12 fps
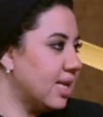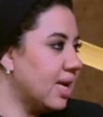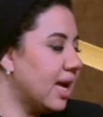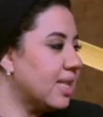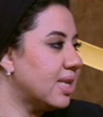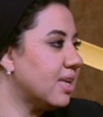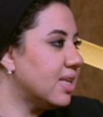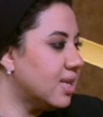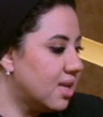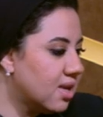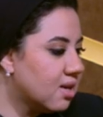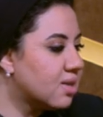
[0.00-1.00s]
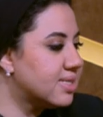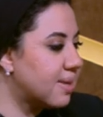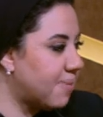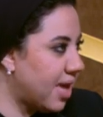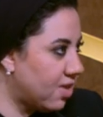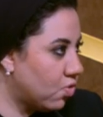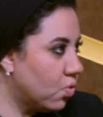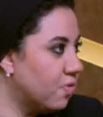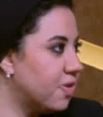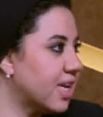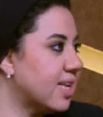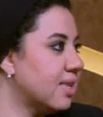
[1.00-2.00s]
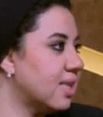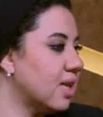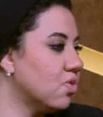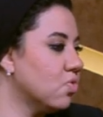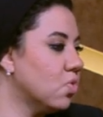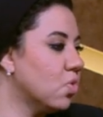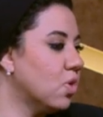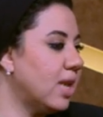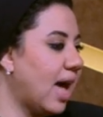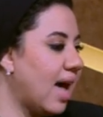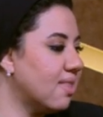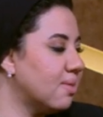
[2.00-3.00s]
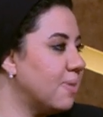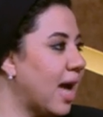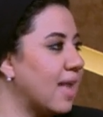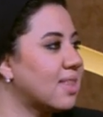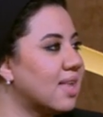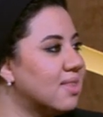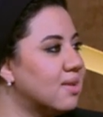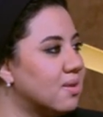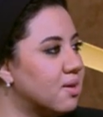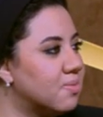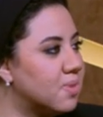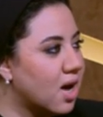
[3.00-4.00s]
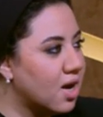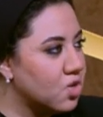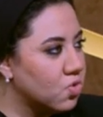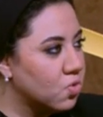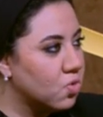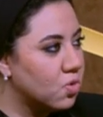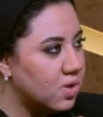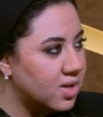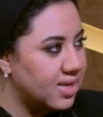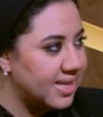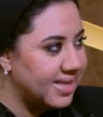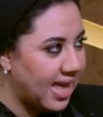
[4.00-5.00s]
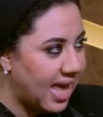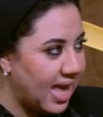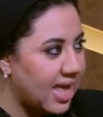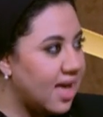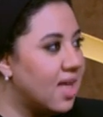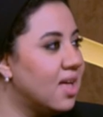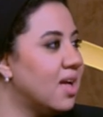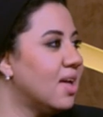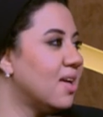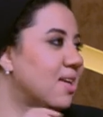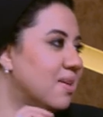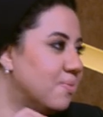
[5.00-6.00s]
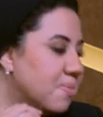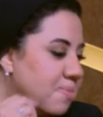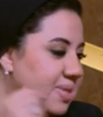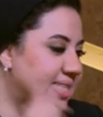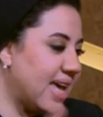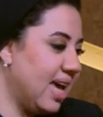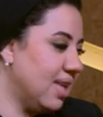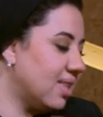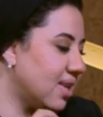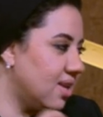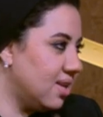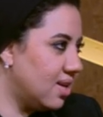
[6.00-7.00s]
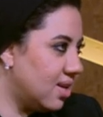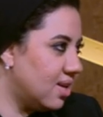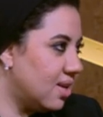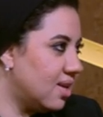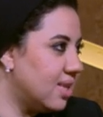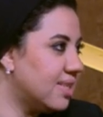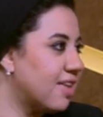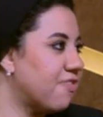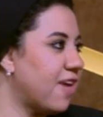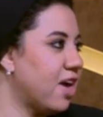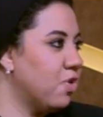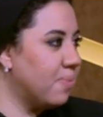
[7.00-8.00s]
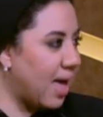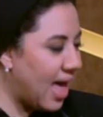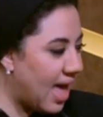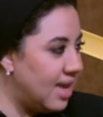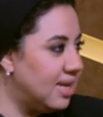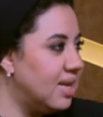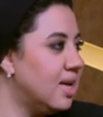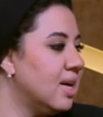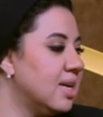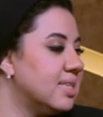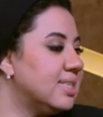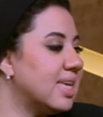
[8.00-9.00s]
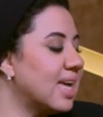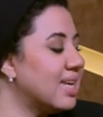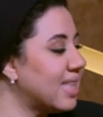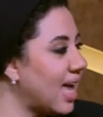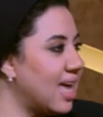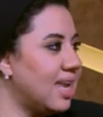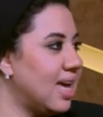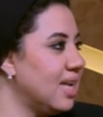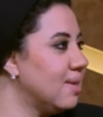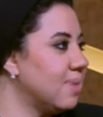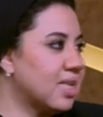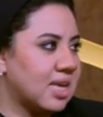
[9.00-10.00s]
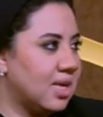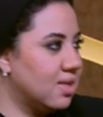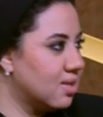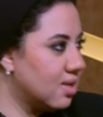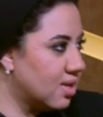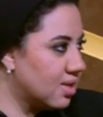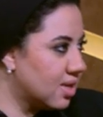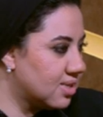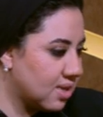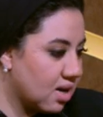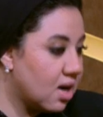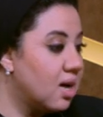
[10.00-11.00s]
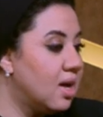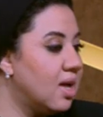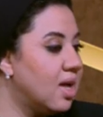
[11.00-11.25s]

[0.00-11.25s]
يعني الانقسامات وفكره انه كل حد بيعتد برايه للنهايه آه، مساحه التفاهم اقل دي كانت حاله احنا محتاجين نكسرها